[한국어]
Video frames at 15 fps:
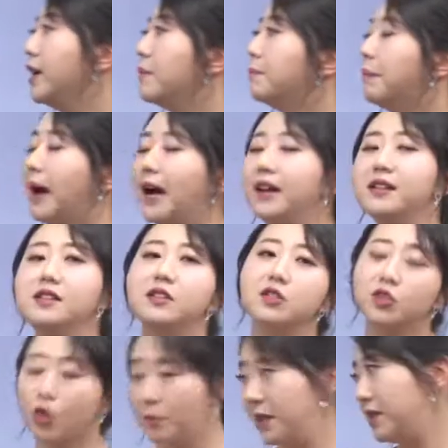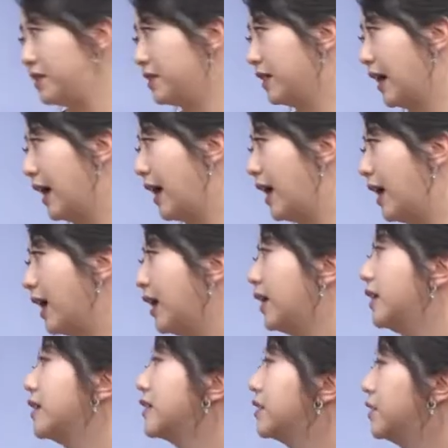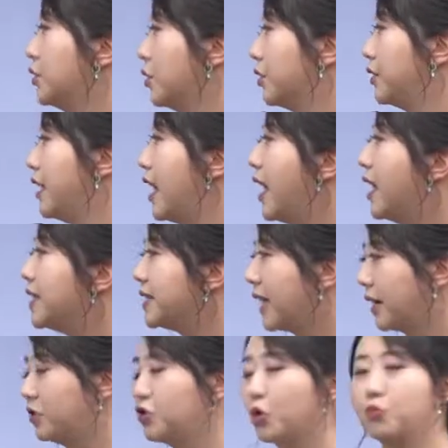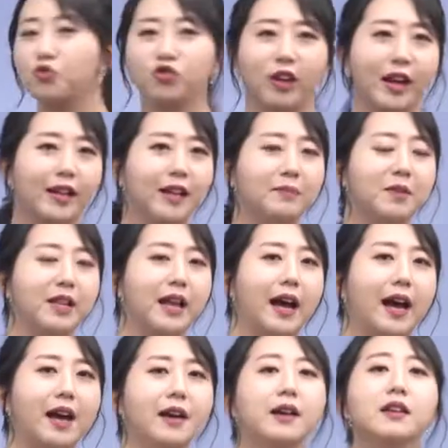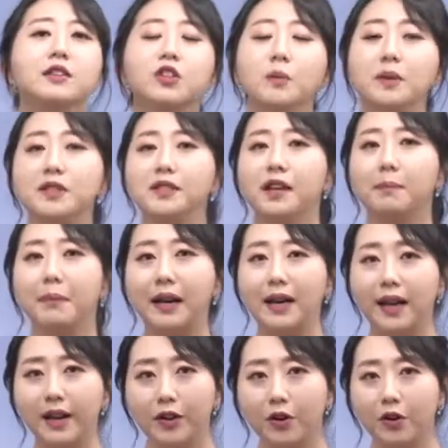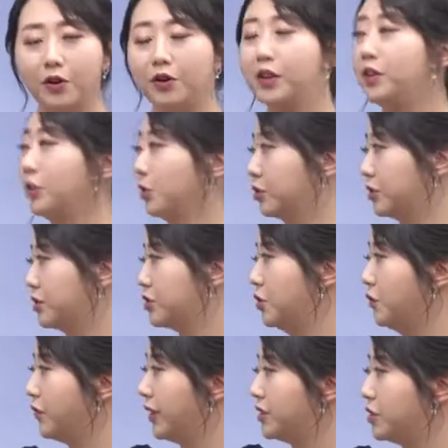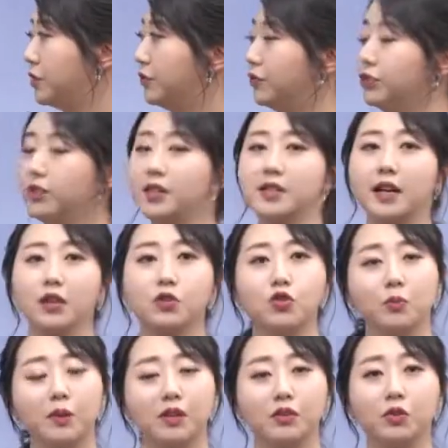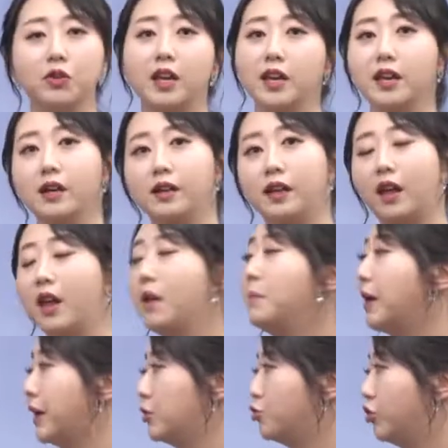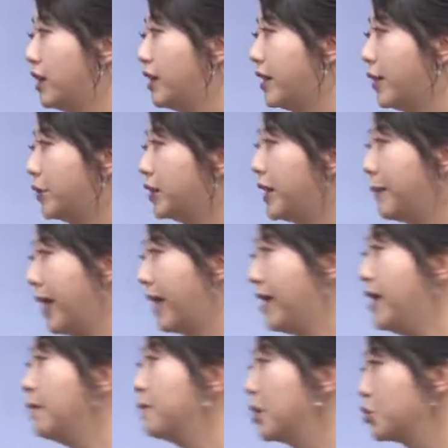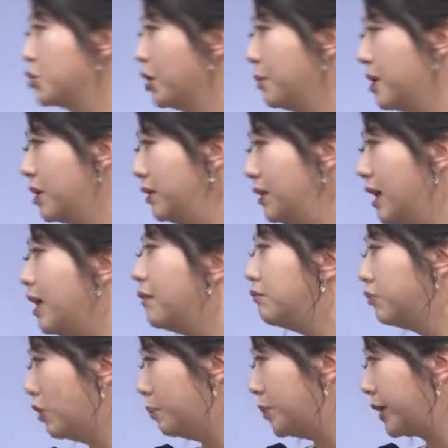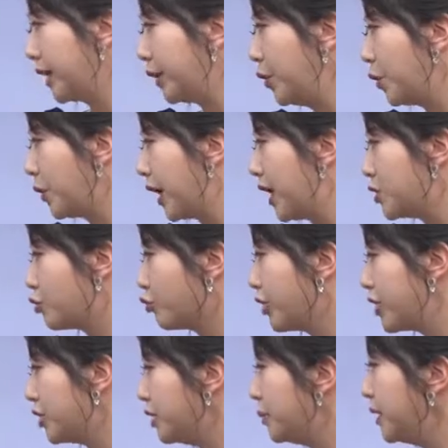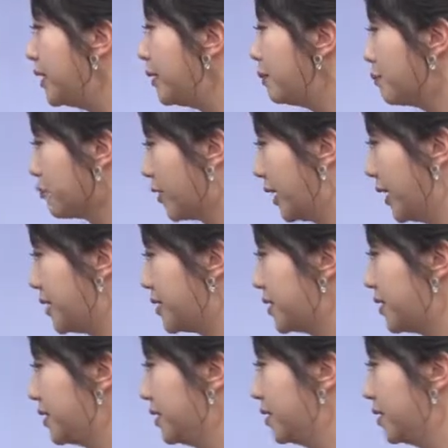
빠른 서비스가 그것의 장점 중에 하나입니다. 서비스가 빨라요. 이런 것들죠. 패스트푸드의 장점 같은 거 얘기할 때 말할 수 있겠네요. 그 다음에 most of all, 무엇보다도 is reasonably priced.